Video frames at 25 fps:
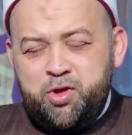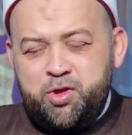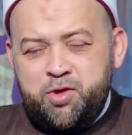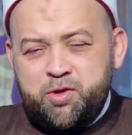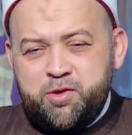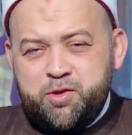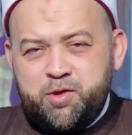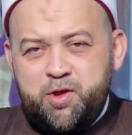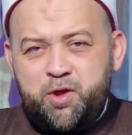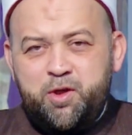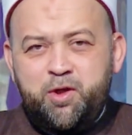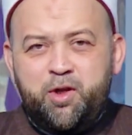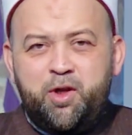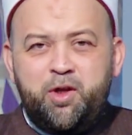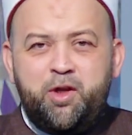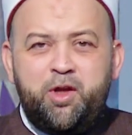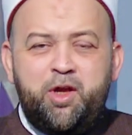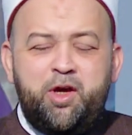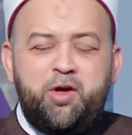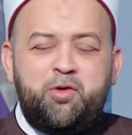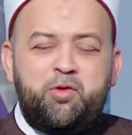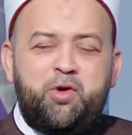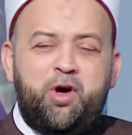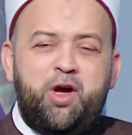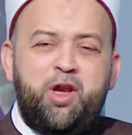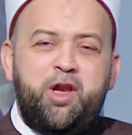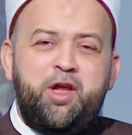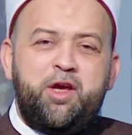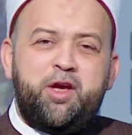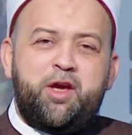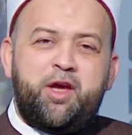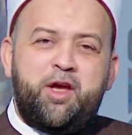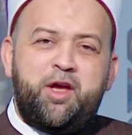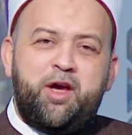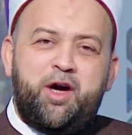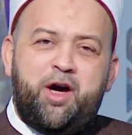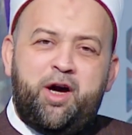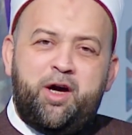صلى الله
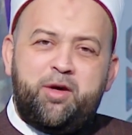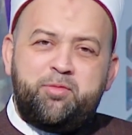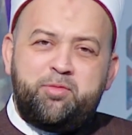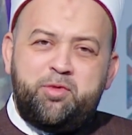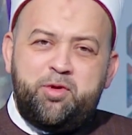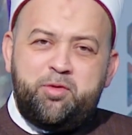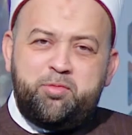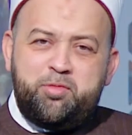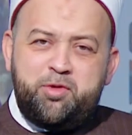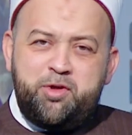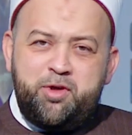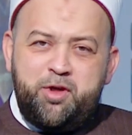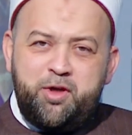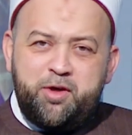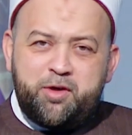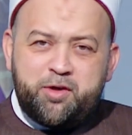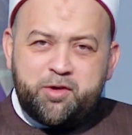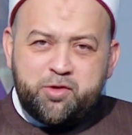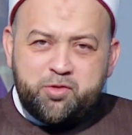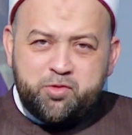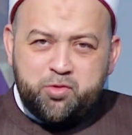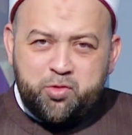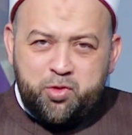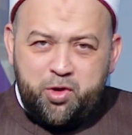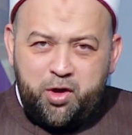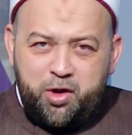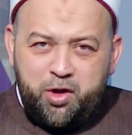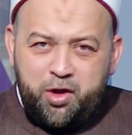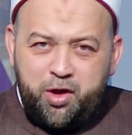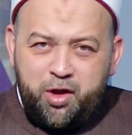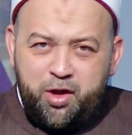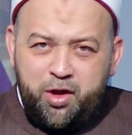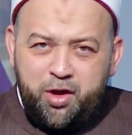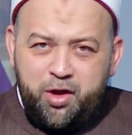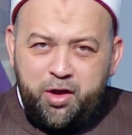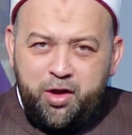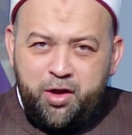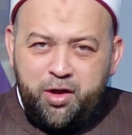عليك يا حبيبي يا رسول
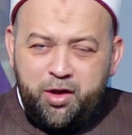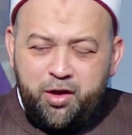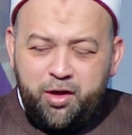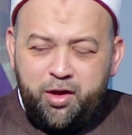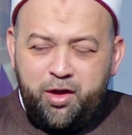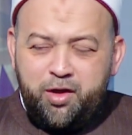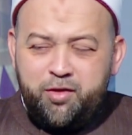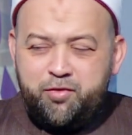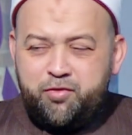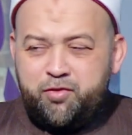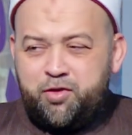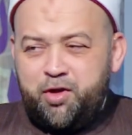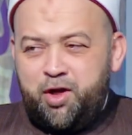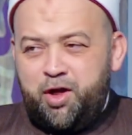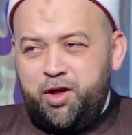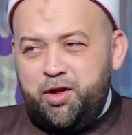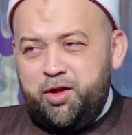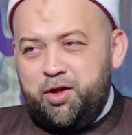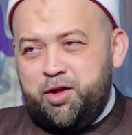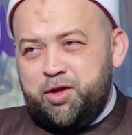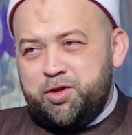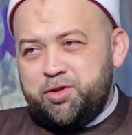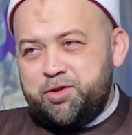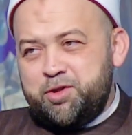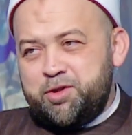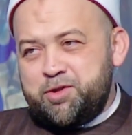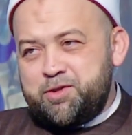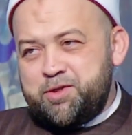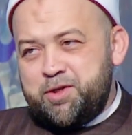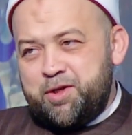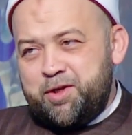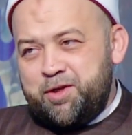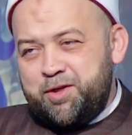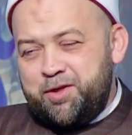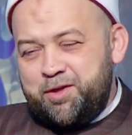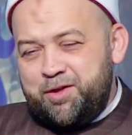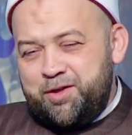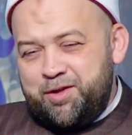الله الله يفتح عليك يا شيخ
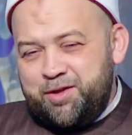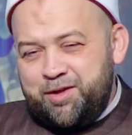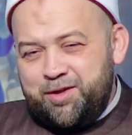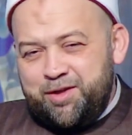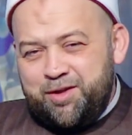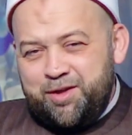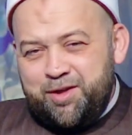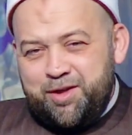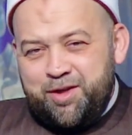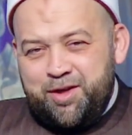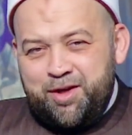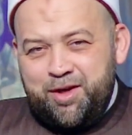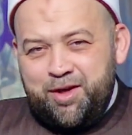زكريا الله يخليك يا مولانا